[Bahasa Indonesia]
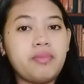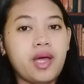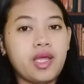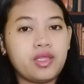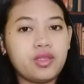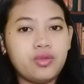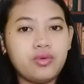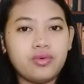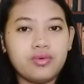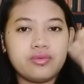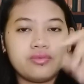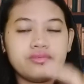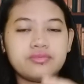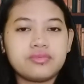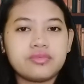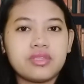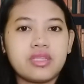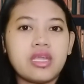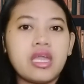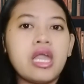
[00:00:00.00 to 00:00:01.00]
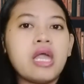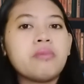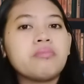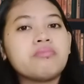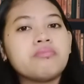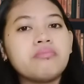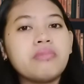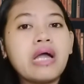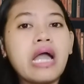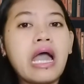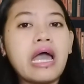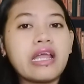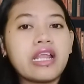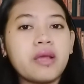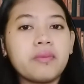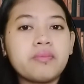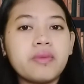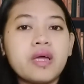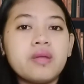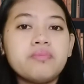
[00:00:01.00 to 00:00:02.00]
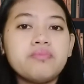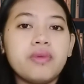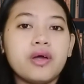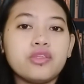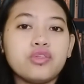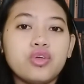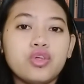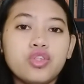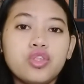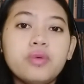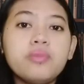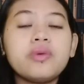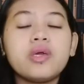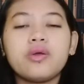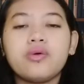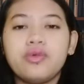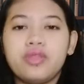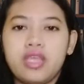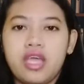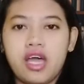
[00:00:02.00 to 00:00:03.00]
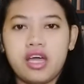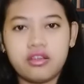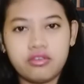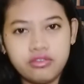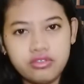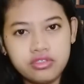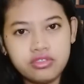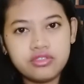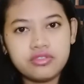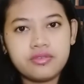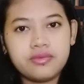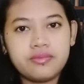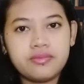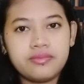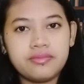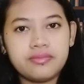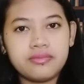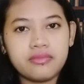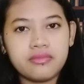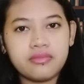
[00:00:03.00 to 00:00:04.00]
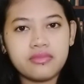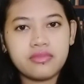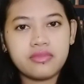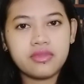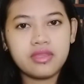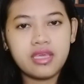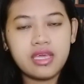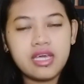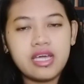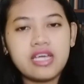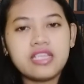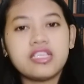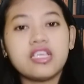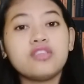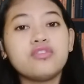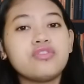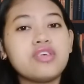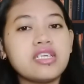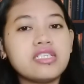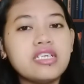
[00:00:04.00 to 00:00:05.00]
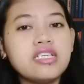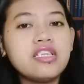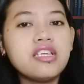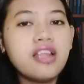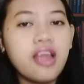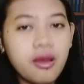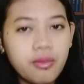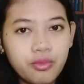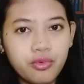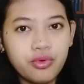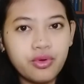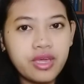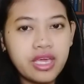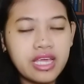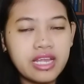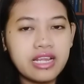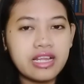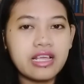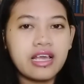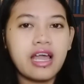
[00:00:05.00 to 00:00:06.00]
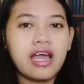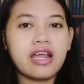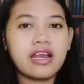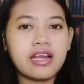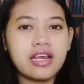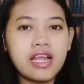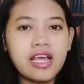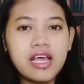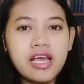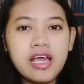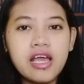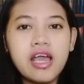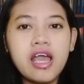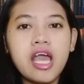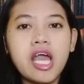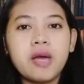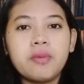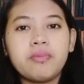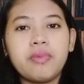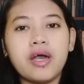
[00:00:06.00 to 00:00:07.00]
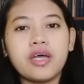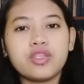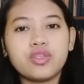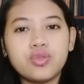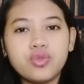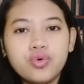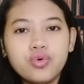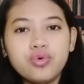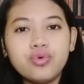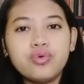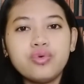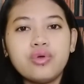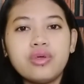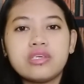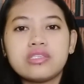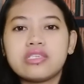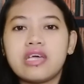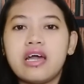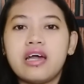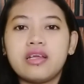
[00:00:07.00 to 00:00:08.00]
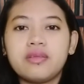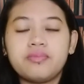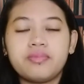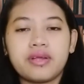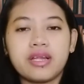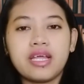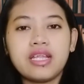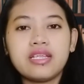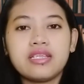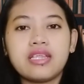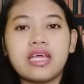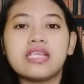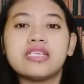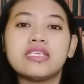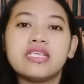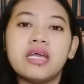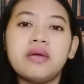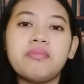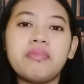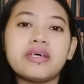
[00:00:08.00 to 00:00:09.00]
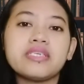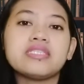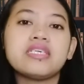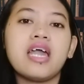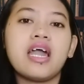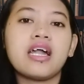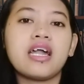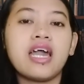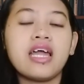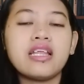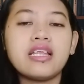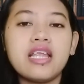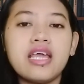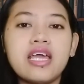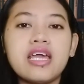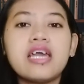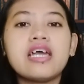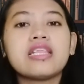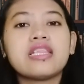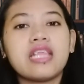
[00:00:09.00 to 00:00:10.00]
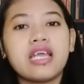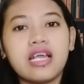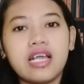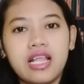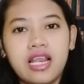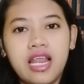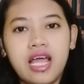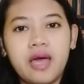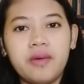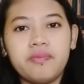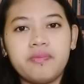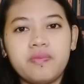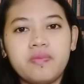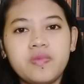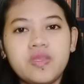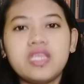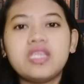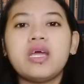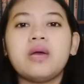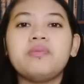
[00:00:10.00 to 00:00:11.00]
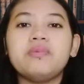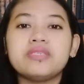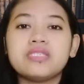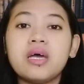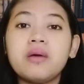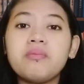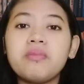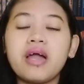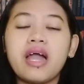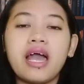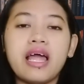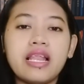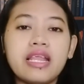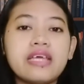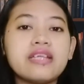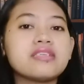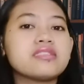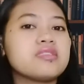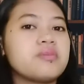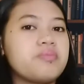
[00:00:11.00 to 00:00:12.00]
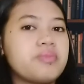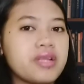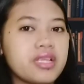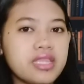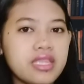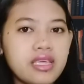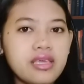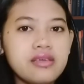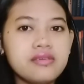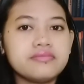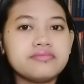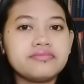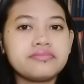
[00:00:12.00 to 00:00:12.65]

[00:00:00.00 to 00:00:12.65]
batu? Mengharapkan batu itu mengikuti arus? Tentu saja tidak mungkin, karena batu sangat berat dan dia pasti akan tenggelam, tidak bisa mengalir seperti